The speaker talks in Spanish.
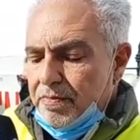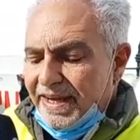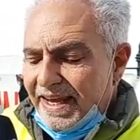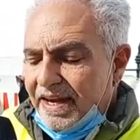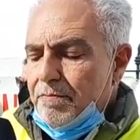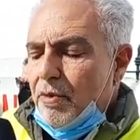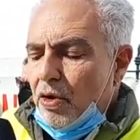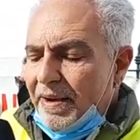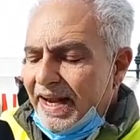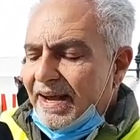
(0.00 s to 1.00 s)
quieren
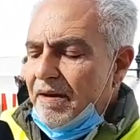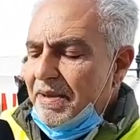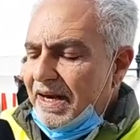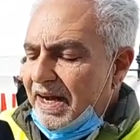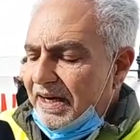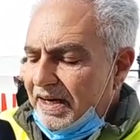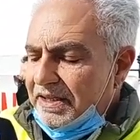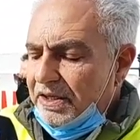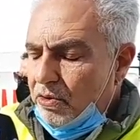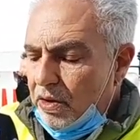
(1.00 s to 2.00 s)
volver a cambiar las
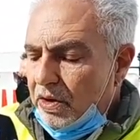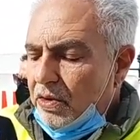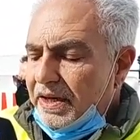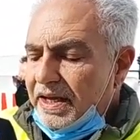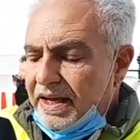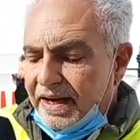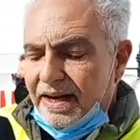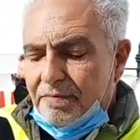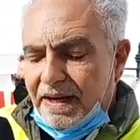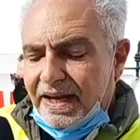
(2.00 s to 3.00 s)
reglas de juego y
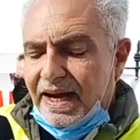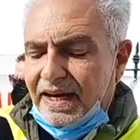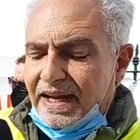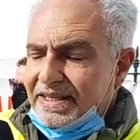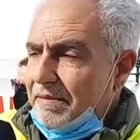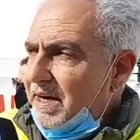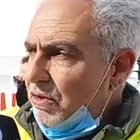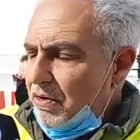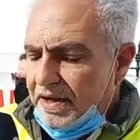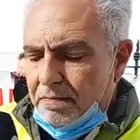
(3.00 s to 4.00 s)
quieren aplicar el
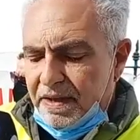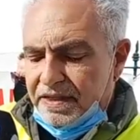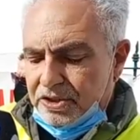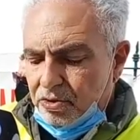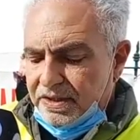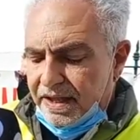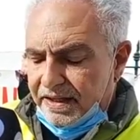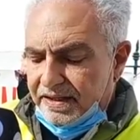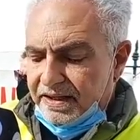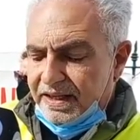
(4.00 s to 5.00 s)
llamado IPC
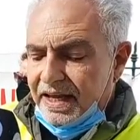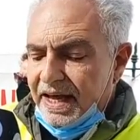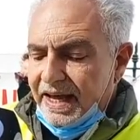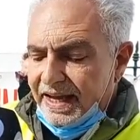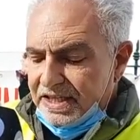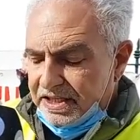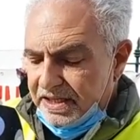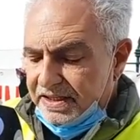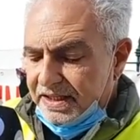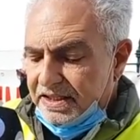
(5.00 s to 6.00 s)
subyacente. En
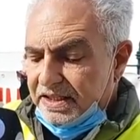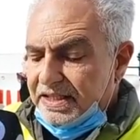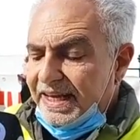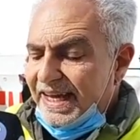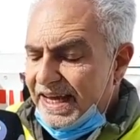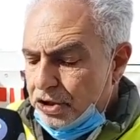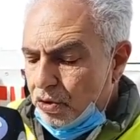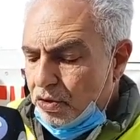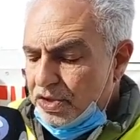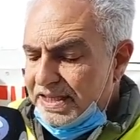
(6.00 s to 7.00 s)
síntesis,
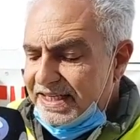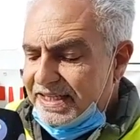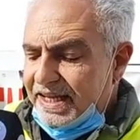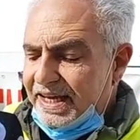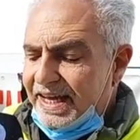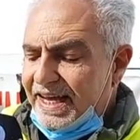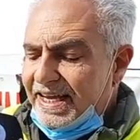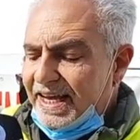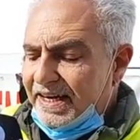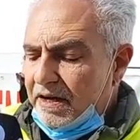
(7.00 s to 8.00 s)
eso consiste
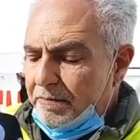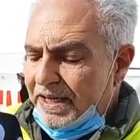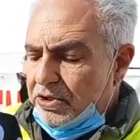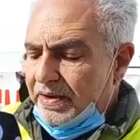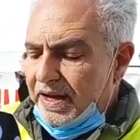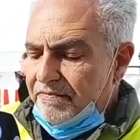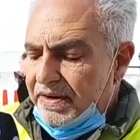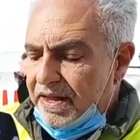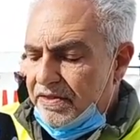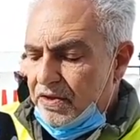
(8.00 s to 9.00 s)
en que en el peso de la
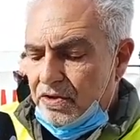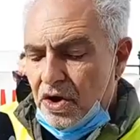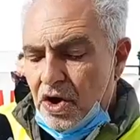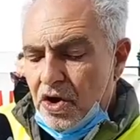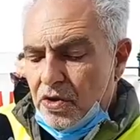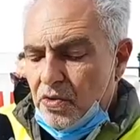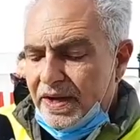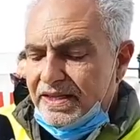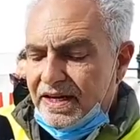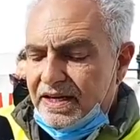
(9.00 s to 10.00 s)
inflación no
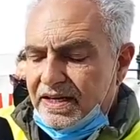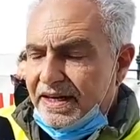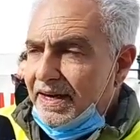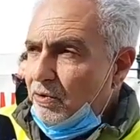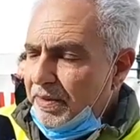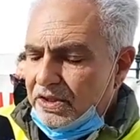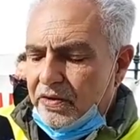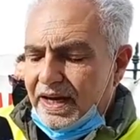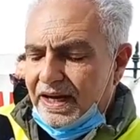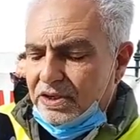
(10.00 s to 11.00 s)
entren ni en
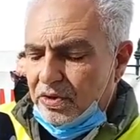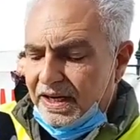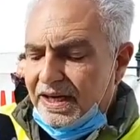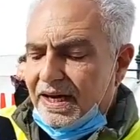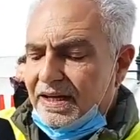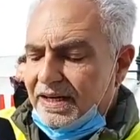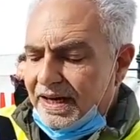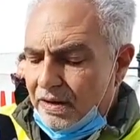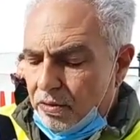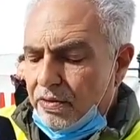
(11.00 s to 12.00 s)
aumento de la gasolina, ni
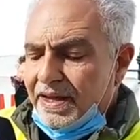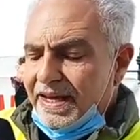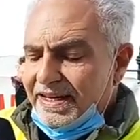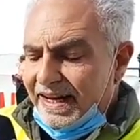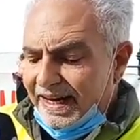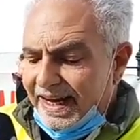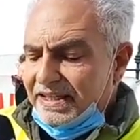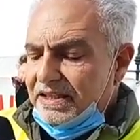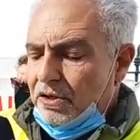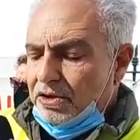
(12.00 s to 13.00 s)
la luz, ni el
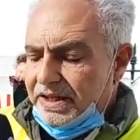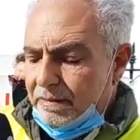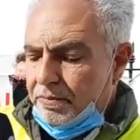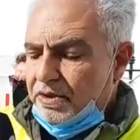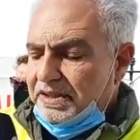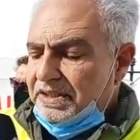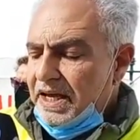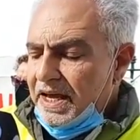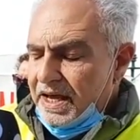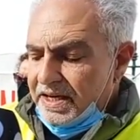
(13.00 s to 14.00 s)
gas, ni los transportes,
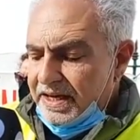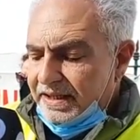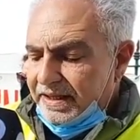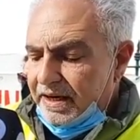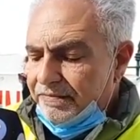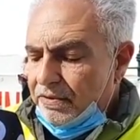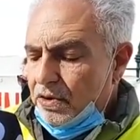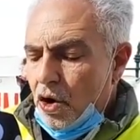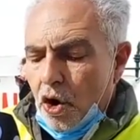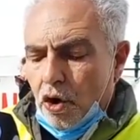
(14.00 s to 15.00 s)
ni el
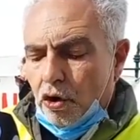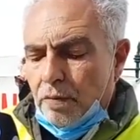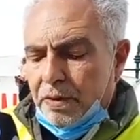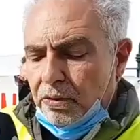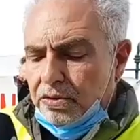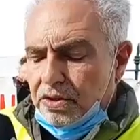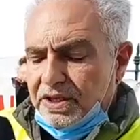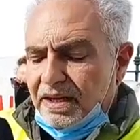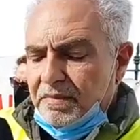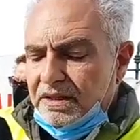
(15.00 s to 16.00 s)
teléfono o los
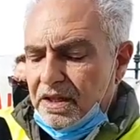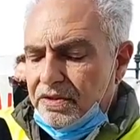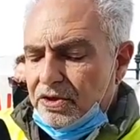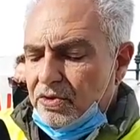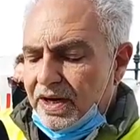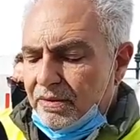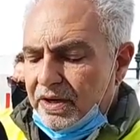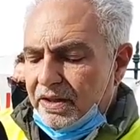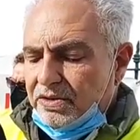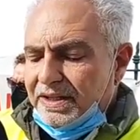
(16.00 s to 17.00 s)
productos alimenticios no
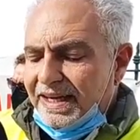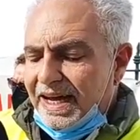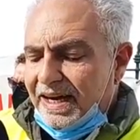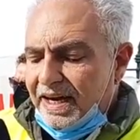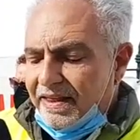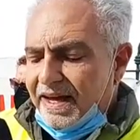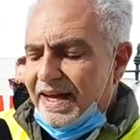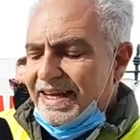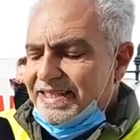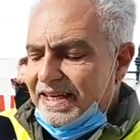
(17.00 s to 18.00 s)
elaborados. La realidad
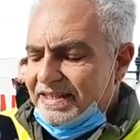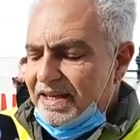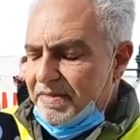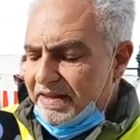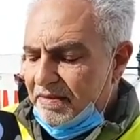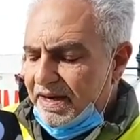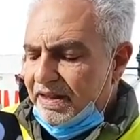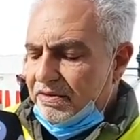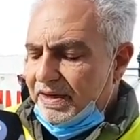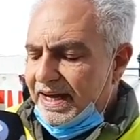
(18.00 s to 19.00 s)
es que este mes de
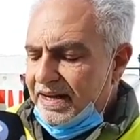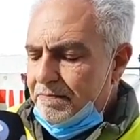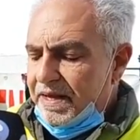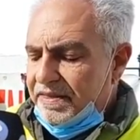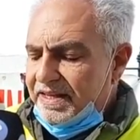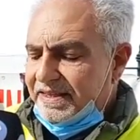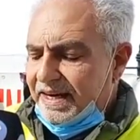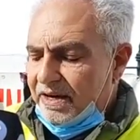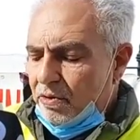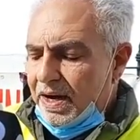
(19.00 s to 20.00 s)
marzo el IPC
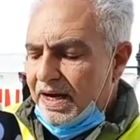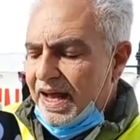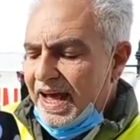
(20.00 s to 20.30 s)
interanual